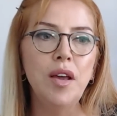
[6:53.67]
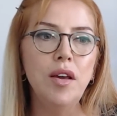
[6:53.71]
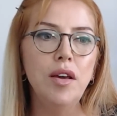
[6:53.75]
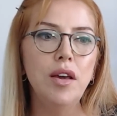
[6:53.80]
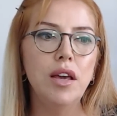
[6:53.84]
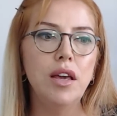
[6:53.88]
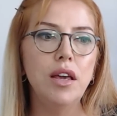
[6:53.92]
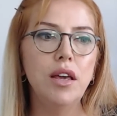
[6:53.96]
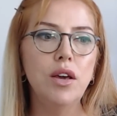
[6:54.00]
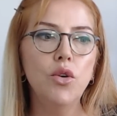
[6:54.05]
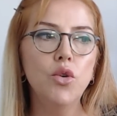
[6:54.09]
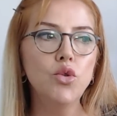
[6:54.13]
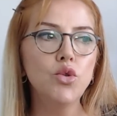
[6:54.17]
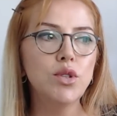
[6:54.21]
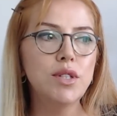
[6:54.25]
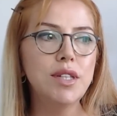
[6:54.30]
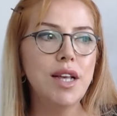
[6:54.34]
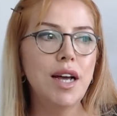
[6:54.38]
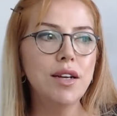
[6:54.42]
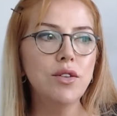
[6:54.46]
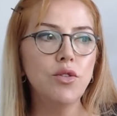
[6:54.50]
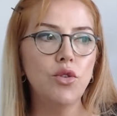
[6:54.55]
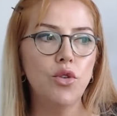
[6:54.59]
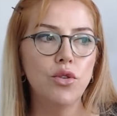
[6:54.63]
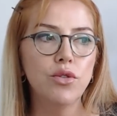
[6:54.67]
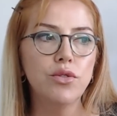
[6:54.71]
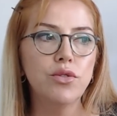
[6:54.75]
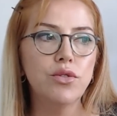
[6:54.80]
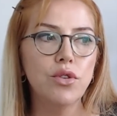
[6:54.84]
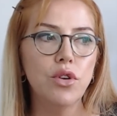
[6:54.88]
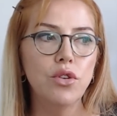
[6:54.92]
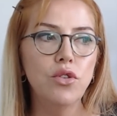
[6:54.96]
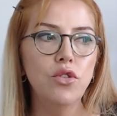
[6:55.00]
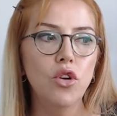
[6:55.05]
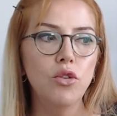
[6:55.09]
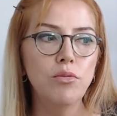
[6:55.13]
E, o yüzden
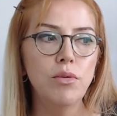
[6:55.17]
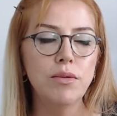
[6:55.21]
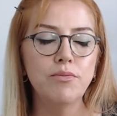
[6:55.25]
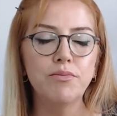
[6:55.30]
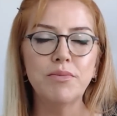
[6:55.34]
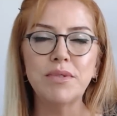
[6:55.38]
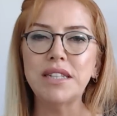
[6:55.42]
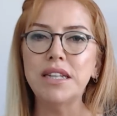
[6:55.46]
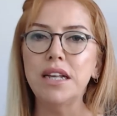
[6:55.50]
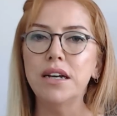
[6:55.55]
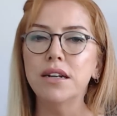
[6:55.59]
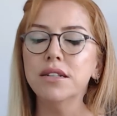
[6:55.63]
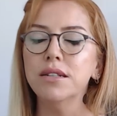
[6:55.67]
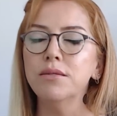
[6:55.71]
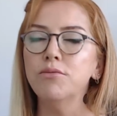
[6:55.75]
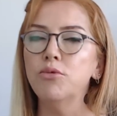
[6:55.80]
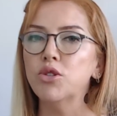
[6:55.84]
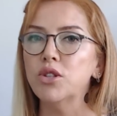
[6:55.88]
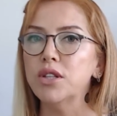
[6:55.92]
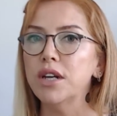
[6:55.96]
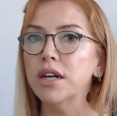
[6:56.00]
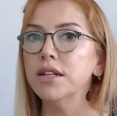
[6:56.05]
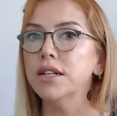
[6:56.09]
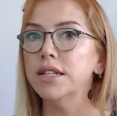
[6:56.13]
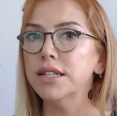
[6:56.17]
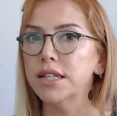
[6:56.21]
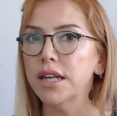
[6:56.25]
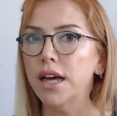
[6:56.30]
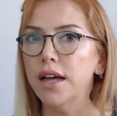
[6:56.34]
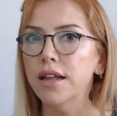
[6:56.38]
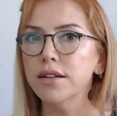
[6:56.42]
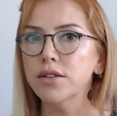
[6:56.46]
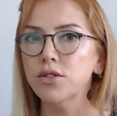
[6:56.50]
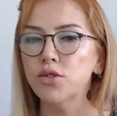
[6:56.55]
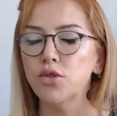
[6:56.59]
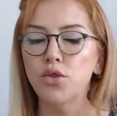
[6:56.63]
kontrollü olmamız lazım. Özellikle
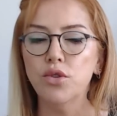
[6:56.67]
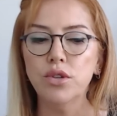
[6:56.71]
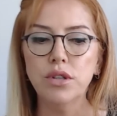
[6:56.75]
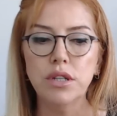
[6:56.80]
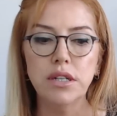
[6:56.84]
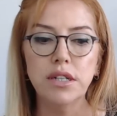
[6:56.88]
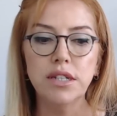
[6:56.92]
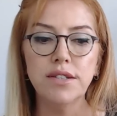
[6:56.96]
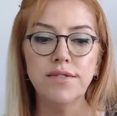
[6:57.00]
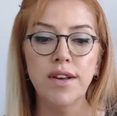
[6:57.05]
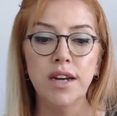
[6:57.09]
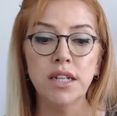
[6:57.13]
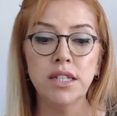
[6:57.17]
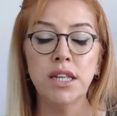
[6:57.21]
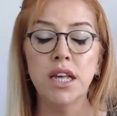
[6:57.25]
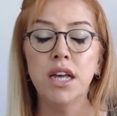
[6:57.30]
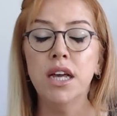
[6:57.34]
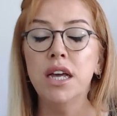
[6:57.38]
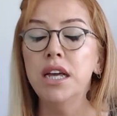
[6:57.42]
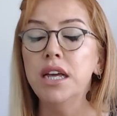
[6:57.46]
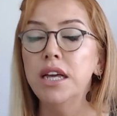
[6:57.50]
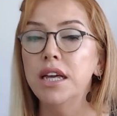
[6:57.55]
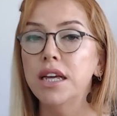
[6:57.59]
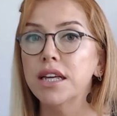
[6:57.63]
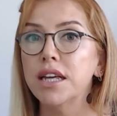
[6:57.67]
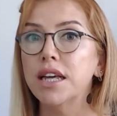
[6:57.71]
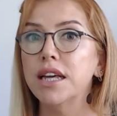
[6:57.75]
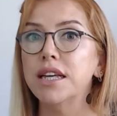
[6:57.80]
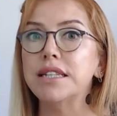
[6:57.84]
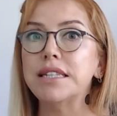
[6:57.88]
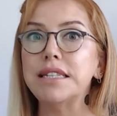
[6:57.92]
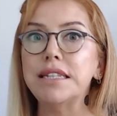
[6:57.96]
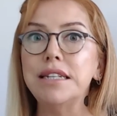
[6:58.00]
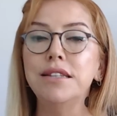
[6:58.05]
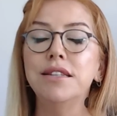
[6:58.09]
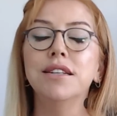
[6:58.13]
sağlık sorunlarınız varsa
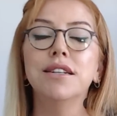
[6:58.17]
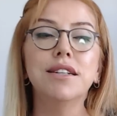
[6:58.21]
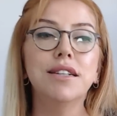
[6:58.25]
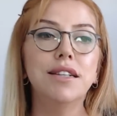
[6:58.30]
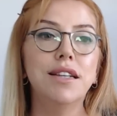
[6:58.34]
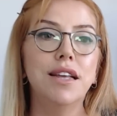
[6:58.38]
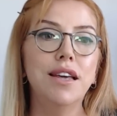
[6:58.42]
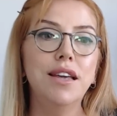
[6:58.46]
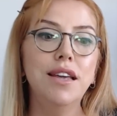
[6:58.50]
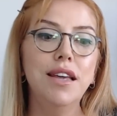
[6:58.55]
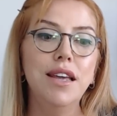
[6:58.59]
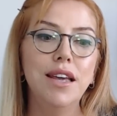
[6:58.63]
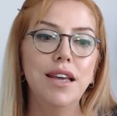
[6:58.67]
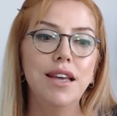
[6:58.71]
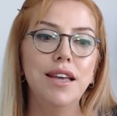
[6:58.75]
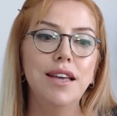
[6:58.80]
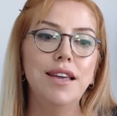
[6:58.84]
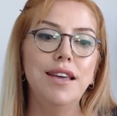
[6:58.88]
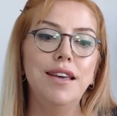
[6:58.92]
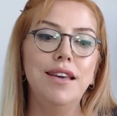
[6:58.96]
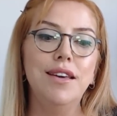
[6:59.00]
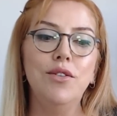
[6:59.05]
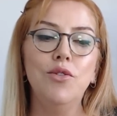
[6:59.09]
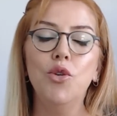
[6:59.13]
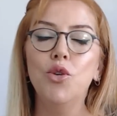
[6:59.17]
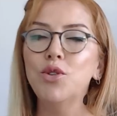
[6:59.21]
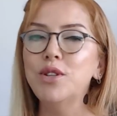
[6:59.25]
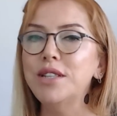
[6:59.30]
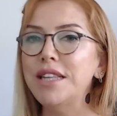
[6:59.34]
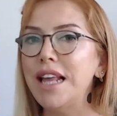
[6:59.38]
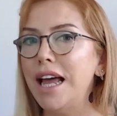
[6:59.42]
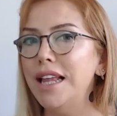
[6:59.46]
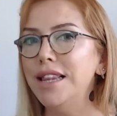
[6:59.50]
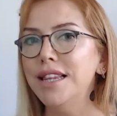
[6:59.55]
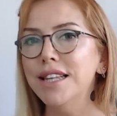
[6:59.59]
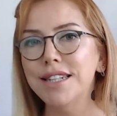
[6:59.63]
kesinlikle e,
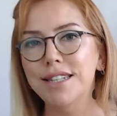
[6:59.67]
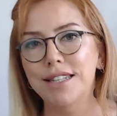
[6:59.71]
özellikle